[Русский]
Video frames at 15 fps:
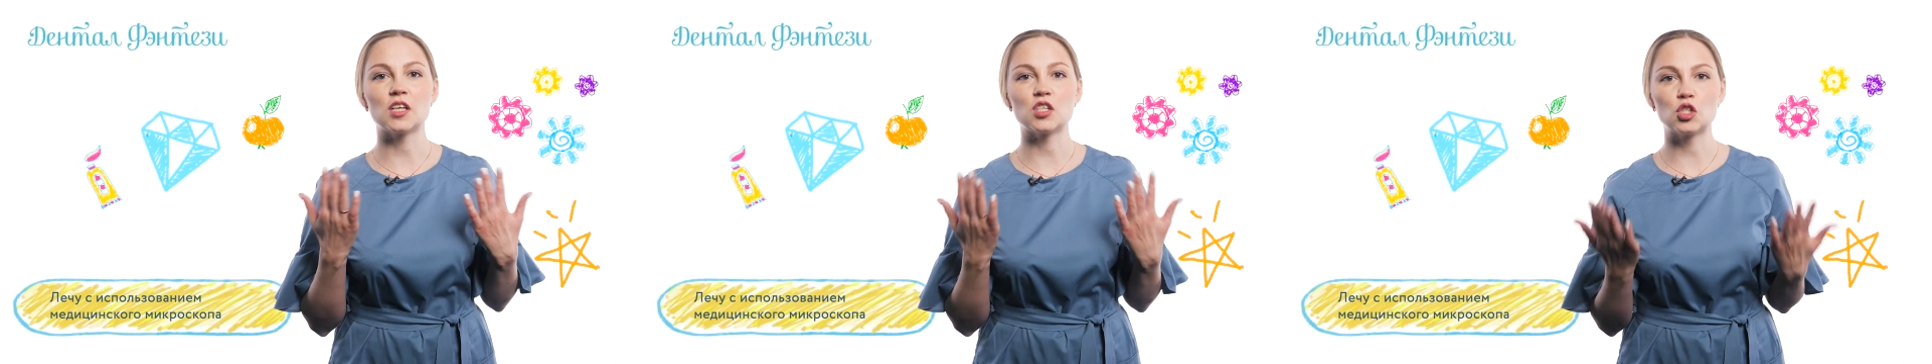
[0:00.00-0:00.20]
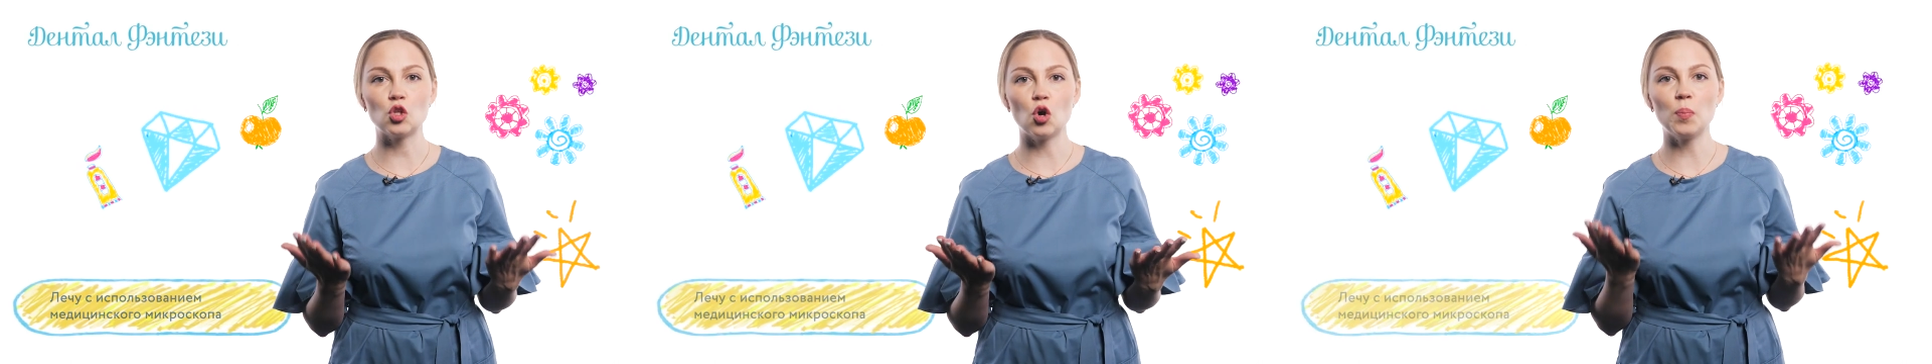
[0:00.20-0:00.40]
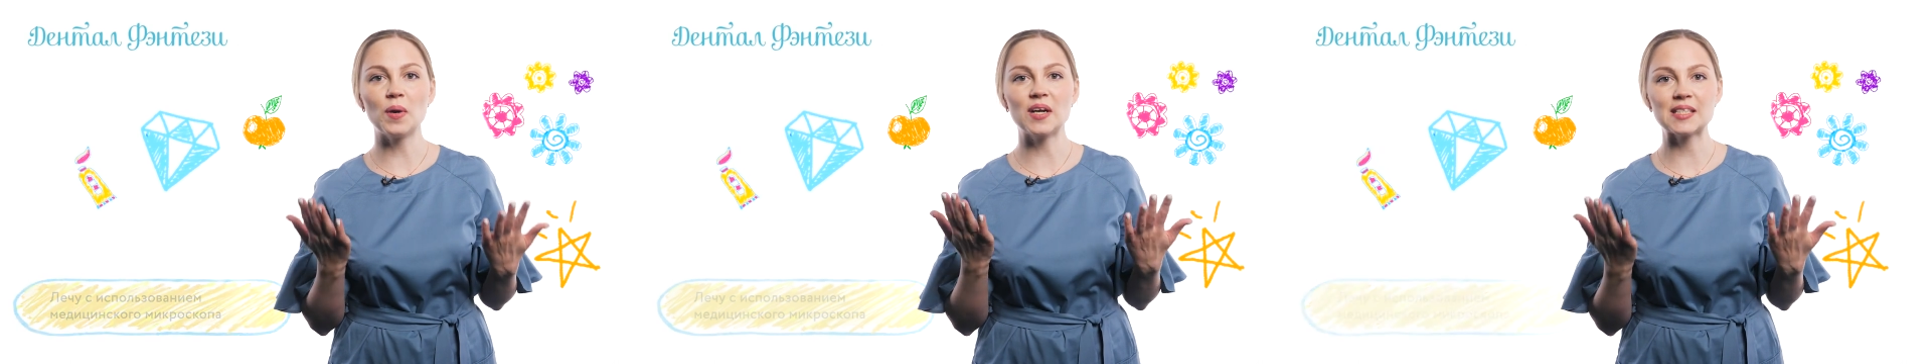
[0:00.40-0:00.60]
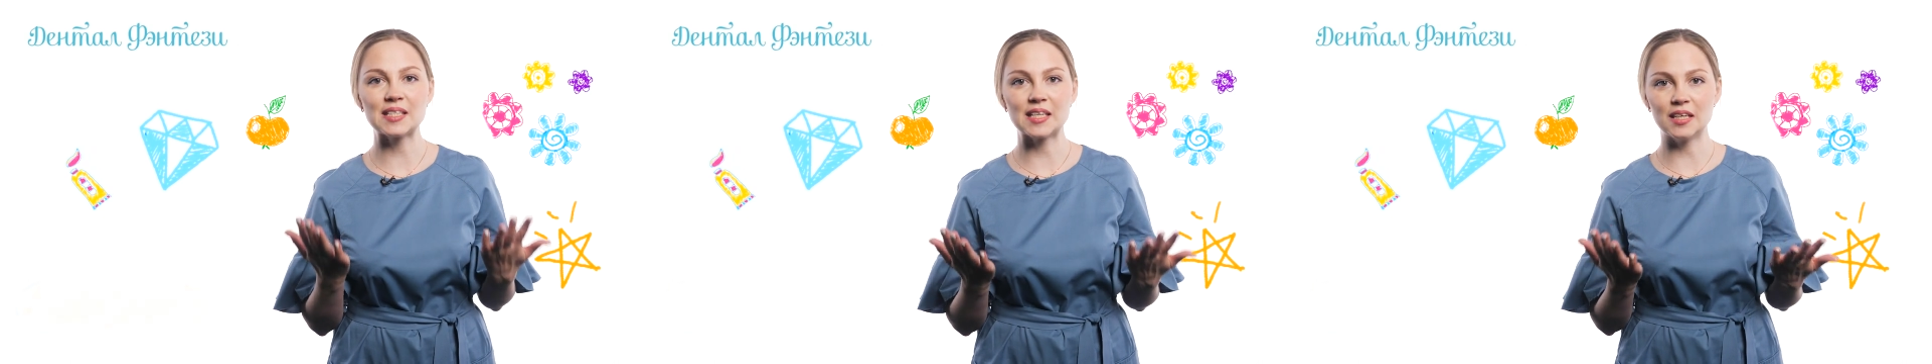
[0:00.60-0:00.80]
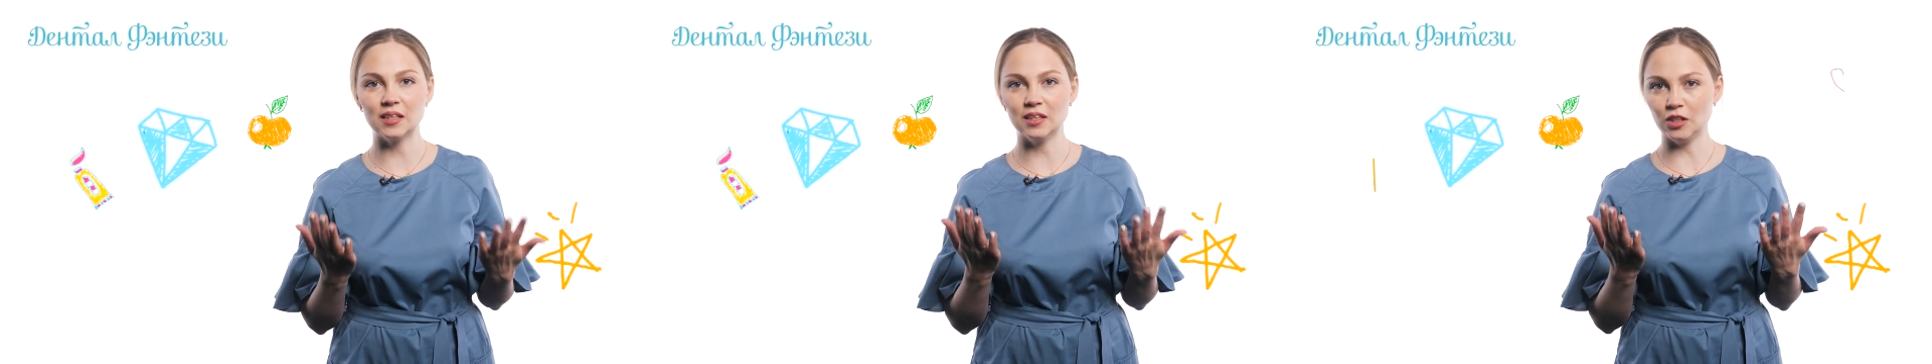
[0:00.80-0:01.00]

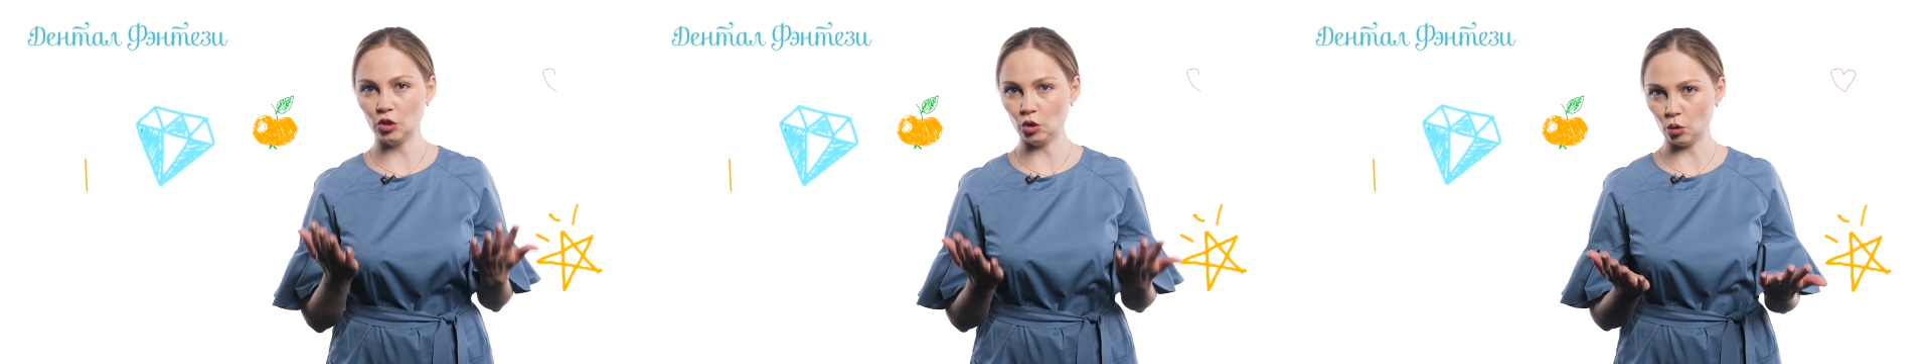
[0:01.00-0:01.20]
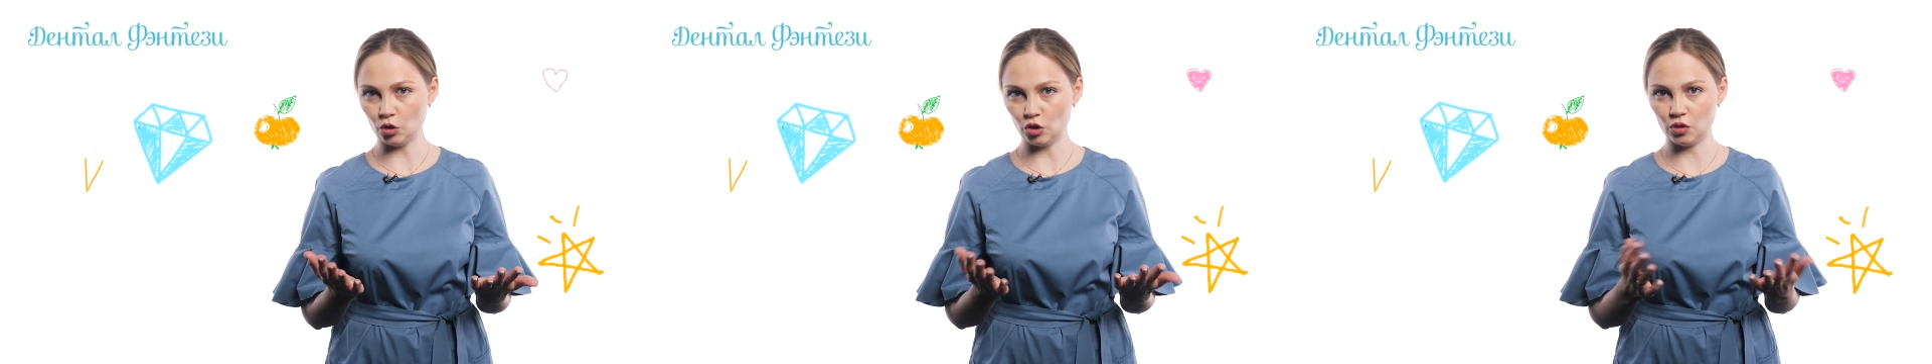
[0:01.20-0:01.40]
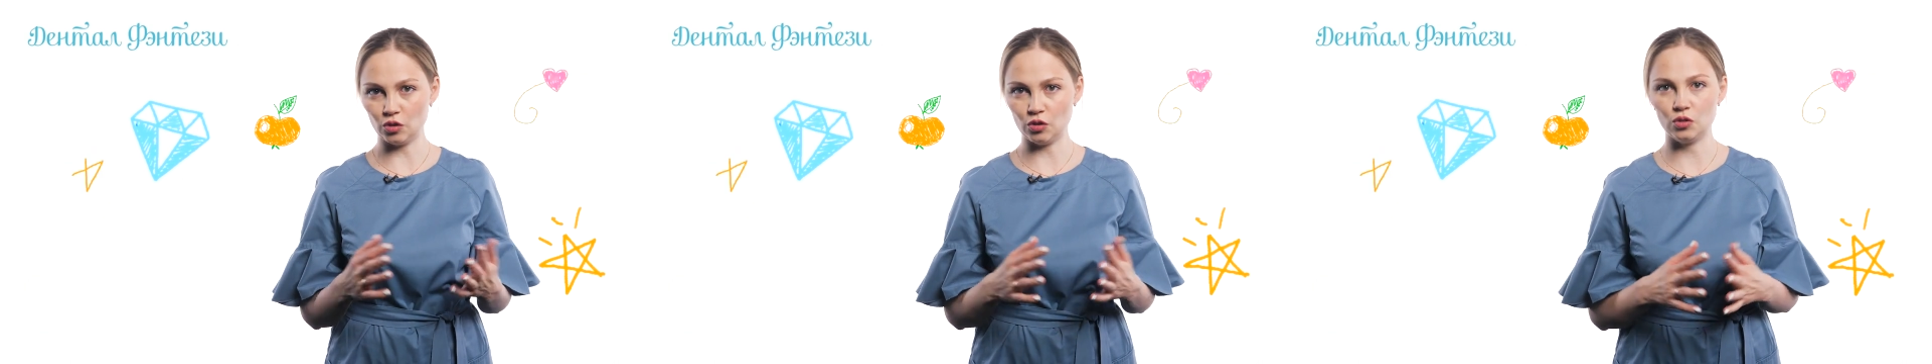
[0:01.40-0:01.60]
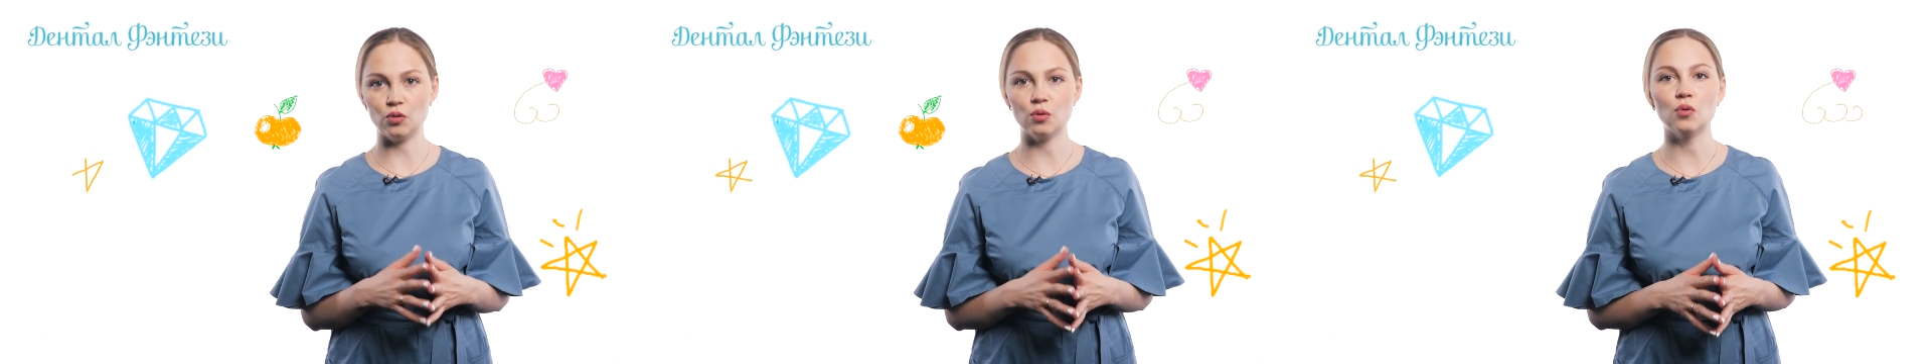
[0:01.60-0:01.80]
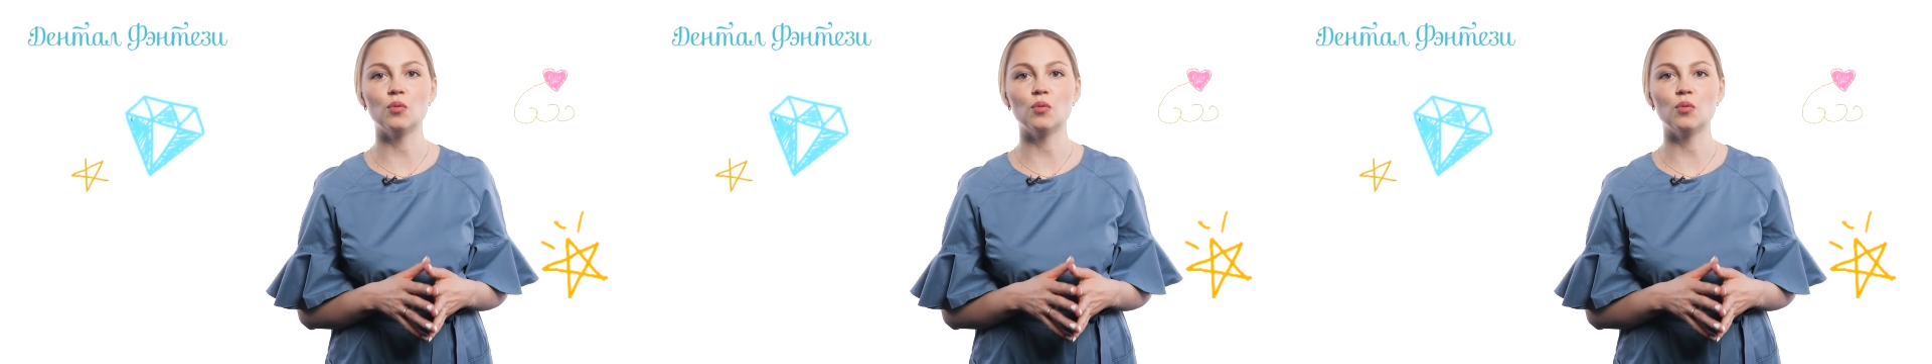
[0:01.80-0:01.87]
стопроцентной точностью